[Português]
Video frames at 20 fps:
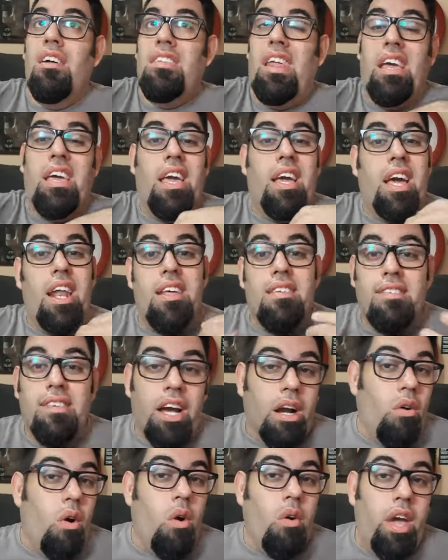tem que crescer
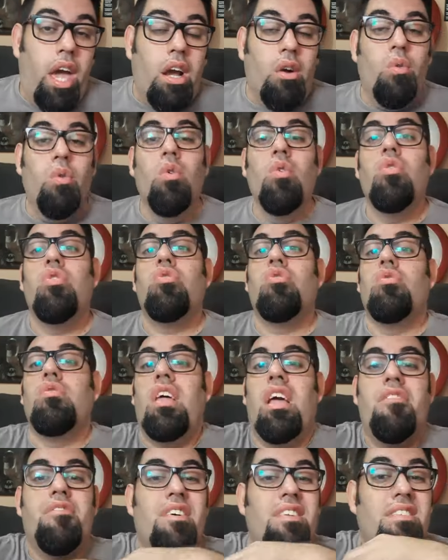a qualquer custo,
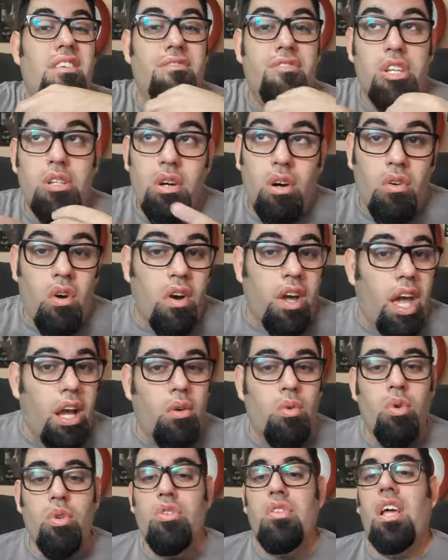tem que fazer vídeo a qualquer
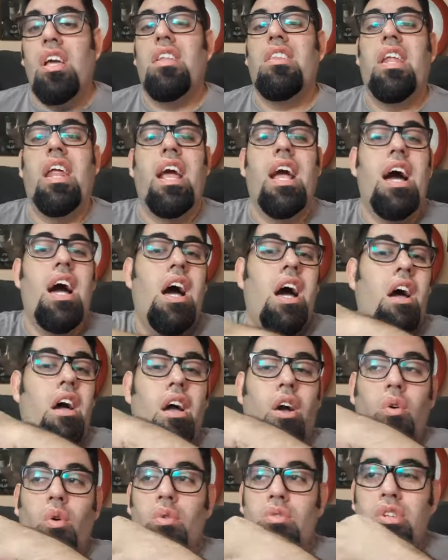custo, tem que
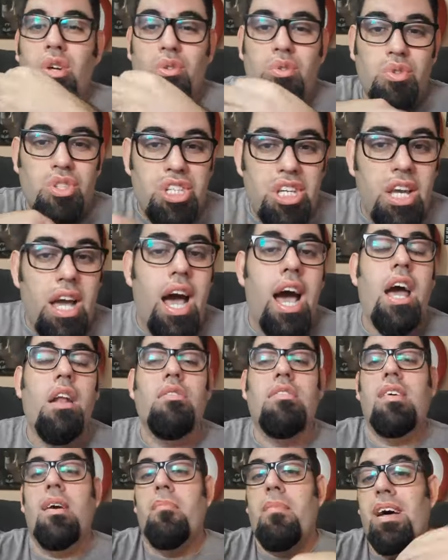entregar conteúdo diário,
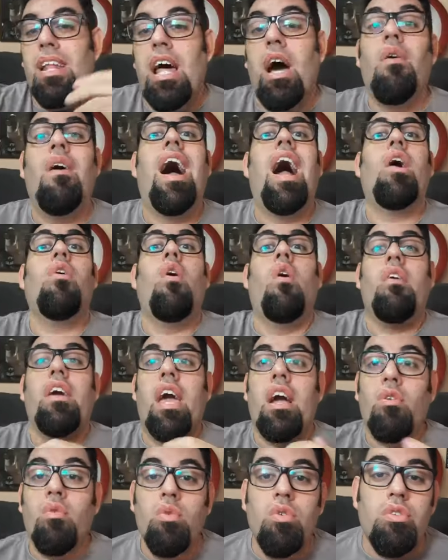semanal a
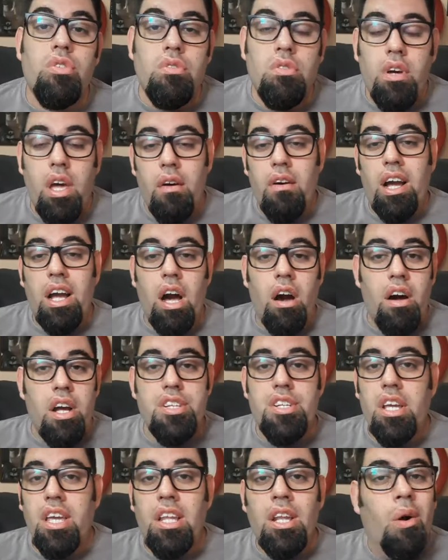qualquer custo. Eu
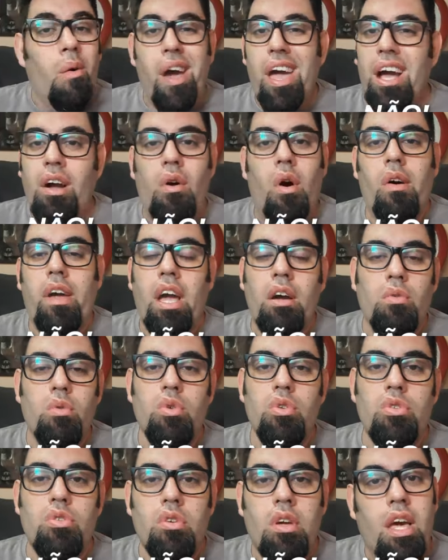acho que não é a qualquer
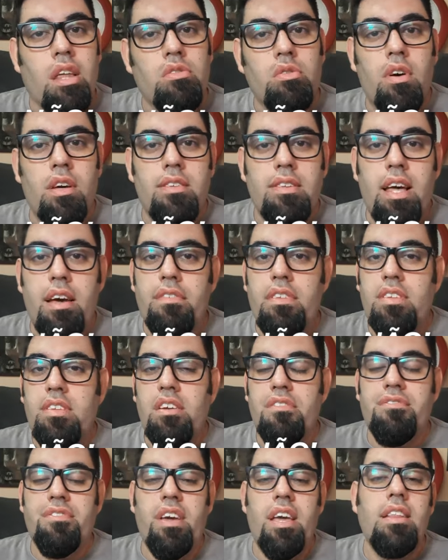custo que as coisas devem
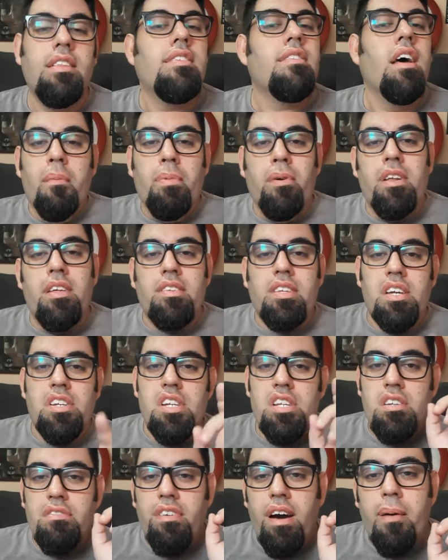ser feitas. Por isso que a
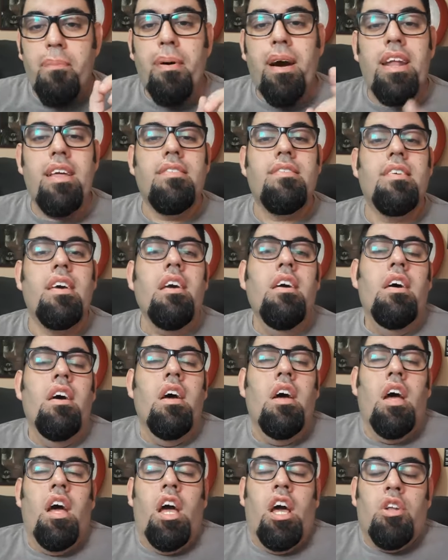gente vai aparecer
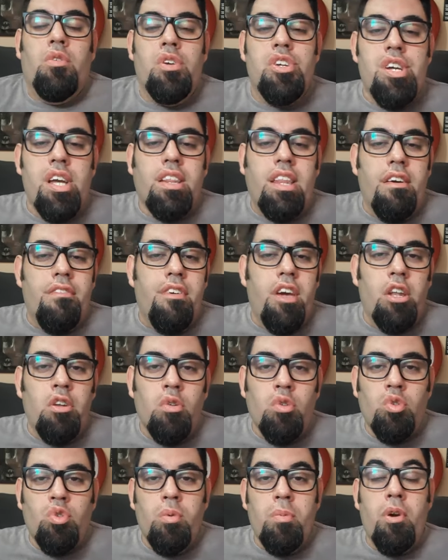no IGTV e no
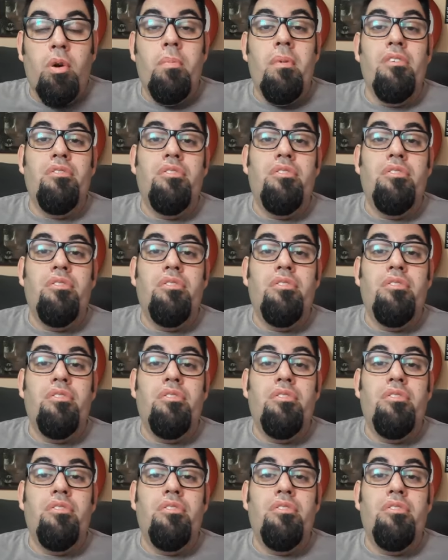YouTube com uma